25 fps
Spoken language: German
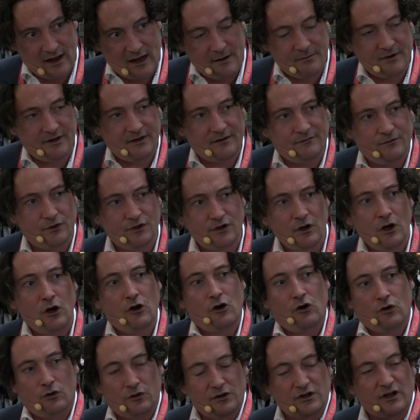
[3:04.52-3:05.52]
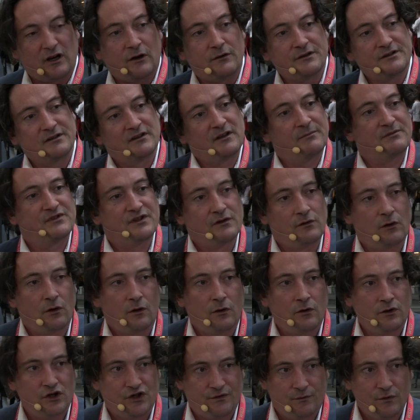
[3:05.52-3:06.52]
gearbeitet wird und draußen gibt es eine
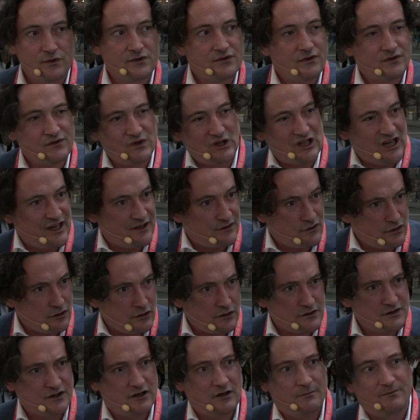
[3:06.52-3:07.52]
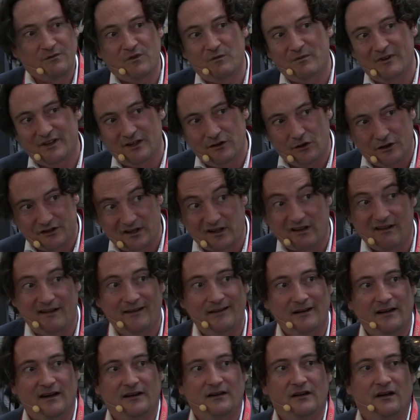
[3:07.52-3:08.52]
Lounge, wo es noch so kleine Talks gibt, wo man die Leute
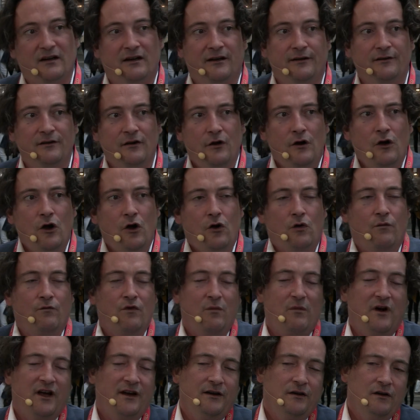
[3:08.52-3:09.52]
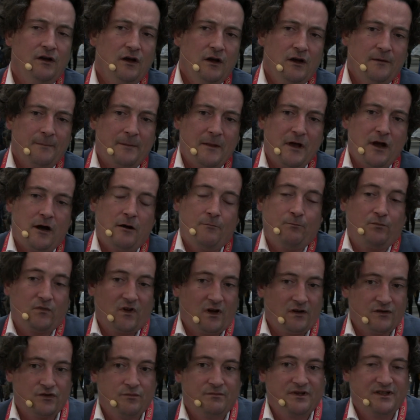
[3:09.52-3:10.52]
kennenlernen kann, wo man, naja,
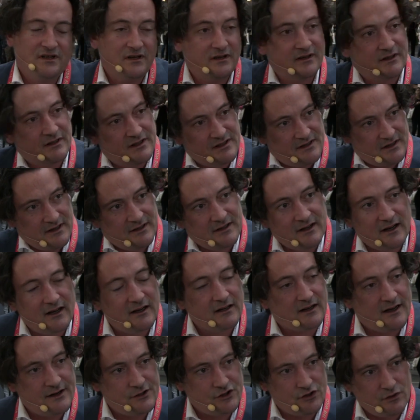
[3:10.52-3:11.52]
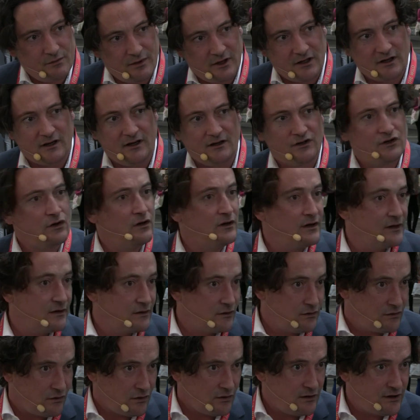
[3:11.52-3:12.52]
also ein bisschen in die Szene halt reinschnuppern kann. Tolle,
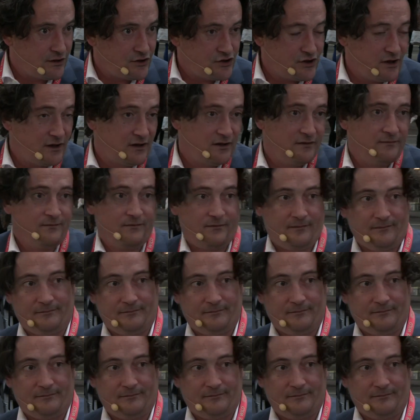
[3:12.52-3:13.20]
tolle Geschichte.